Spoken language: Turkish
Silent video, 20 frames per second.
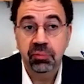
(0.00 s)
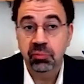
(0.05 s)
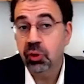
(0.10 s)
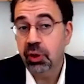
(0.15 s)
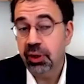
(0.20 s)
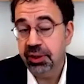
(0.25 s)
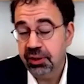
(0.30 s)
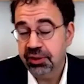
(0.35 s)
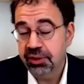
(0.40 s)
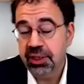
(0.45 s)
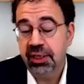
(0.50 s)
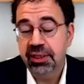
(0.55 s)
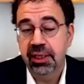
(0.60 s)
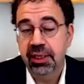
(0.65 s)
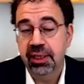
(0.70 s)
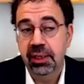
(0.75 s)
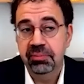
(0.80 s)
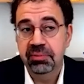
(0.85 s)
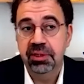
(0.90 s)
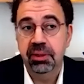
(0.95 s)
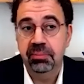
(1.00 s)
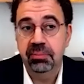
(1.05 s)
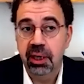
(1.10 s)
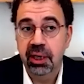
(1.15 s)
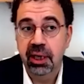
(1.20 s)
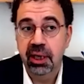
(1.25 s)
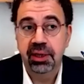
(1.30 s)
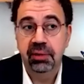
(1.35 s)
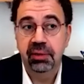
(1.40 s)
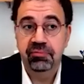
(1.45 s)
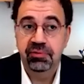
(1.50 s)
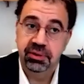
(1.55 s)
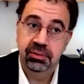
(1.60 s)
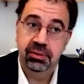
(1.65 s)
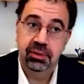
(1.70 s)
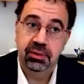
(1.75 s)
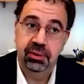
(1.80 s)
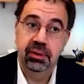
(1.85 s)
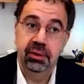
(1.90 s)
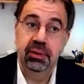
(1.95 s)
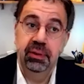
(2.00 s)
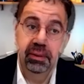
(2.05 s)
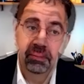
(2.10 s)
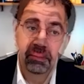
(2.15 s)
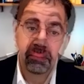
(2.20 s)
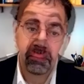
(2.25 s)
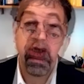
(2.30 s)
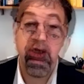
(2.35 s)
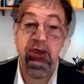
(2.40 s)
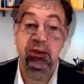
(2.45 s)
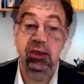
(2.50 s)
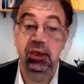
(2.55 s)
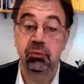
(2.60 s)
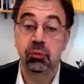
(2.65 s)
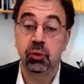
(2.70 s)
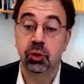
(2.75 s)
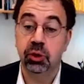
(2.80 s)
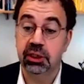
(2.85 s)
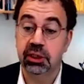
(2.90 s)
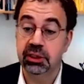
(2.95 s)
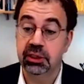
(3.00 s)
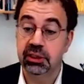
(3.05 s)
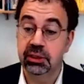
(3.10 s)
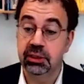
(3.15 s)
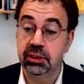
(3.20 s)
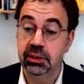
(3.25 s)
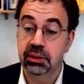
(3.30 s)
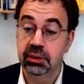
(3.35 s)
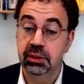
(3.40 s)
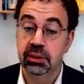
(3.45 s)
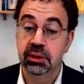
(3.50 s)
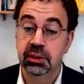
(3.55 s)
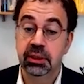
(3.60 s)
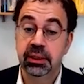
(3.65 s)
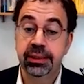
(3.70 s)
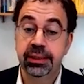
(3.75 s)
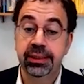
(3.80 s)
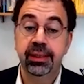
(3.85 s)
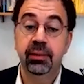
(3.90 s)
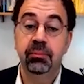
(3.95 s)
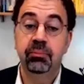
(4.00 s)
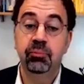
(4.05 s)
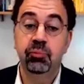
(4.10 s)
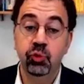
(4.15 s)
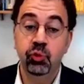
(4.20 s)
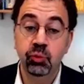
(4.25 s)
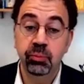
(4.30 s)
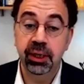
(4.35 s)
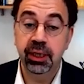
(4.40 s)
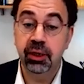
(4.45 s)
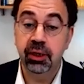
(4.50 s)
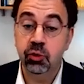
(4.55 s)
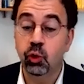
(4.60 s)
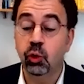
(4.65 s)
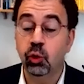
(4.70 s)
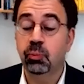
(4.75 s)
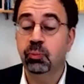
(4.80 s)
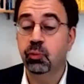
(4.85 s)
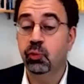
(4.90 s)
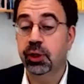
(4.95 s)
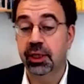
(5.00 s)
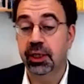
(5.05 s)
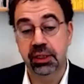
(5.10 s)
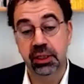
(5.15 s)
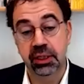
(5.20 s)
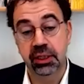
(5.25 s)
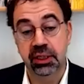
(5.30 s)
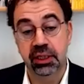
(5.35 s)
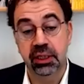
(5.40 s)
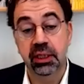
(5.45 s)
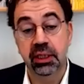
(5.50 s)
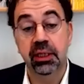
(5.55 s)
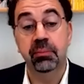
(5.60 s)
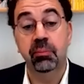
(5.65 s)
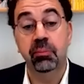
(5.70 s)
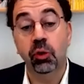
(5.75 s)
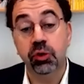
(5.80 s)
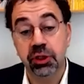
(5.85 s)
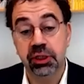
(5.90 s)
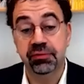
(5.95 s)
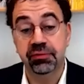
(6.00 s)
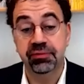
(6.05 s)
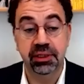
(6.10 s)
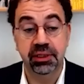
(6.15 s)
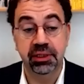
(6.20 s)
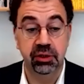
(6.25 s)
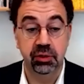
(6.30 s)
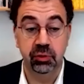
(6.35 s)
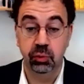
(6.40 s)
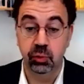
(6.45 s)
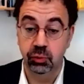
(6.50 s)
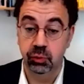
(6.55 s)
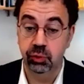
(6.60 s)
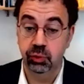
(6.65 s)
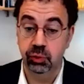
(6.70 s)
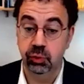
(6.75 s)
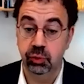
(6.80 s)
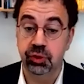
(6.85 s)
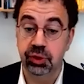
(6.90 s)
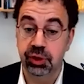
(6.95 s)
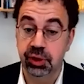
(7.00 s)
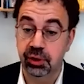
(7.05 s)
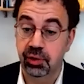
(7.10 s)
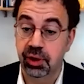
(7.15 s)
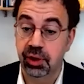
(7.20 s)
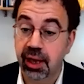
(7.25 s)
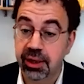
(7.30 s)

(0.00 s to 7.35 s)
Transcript: Bu konuda zaten elimizde bayağı da bir e, araştırmalar aslında demokrasinin büyümeye çok büyük etkisi, pozitif etkisi olduğunu gösteriyor.